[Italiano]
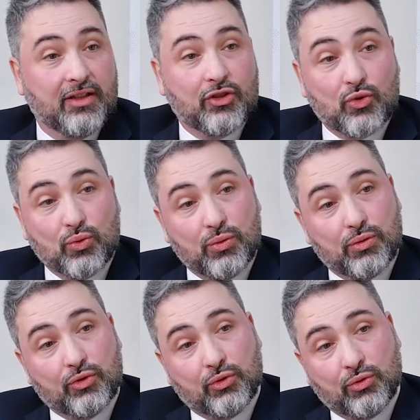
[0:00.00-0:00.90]

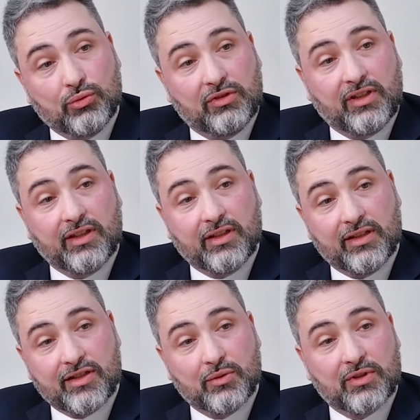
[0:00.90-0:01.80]
su tutte
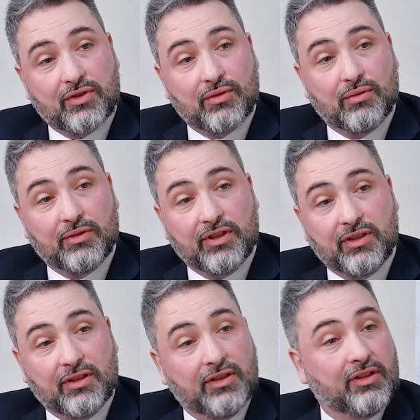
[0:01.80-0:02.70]
le
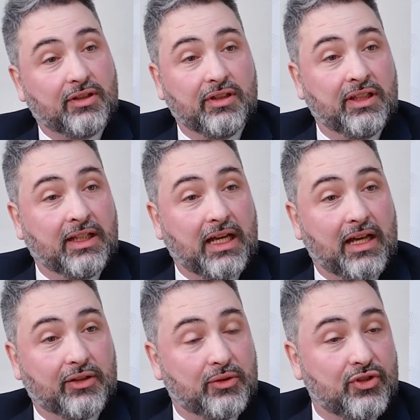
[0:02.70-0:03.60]
situazioni in, in
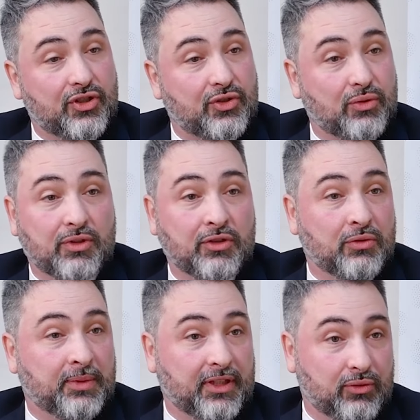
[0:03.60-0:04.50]
carico e in gestione gli
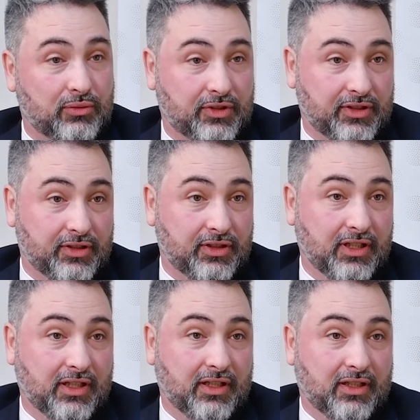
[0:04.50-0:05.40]
operatori
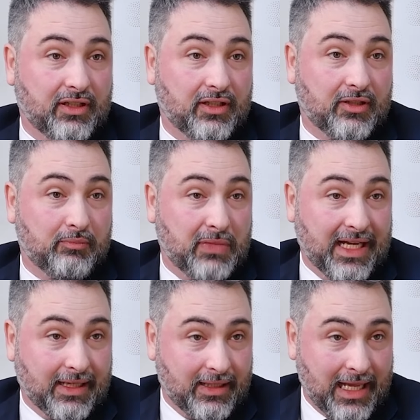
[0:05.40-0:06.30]
eh,
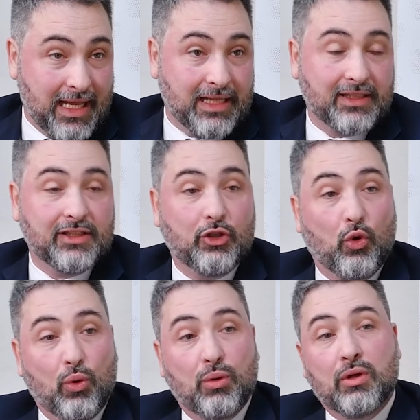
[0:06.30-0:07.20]
bancari
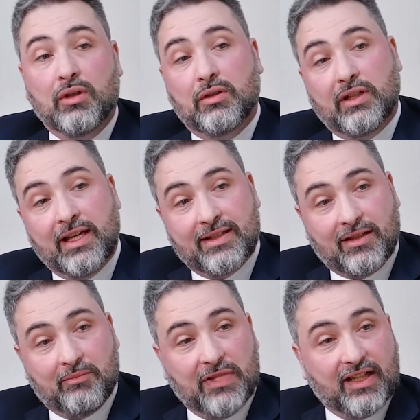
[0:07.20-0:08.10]
o
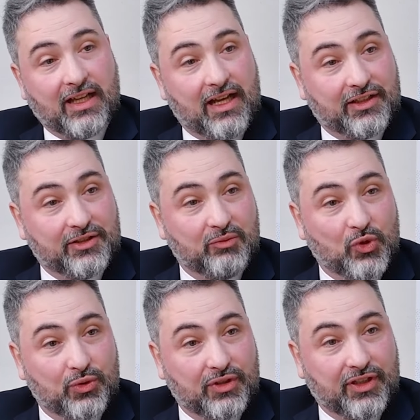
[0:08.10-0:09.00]
extrabancari del
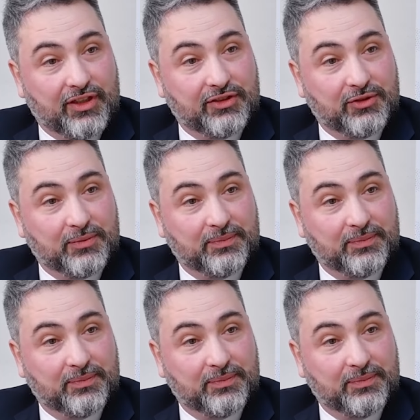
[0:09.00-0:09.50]
mondo del credito.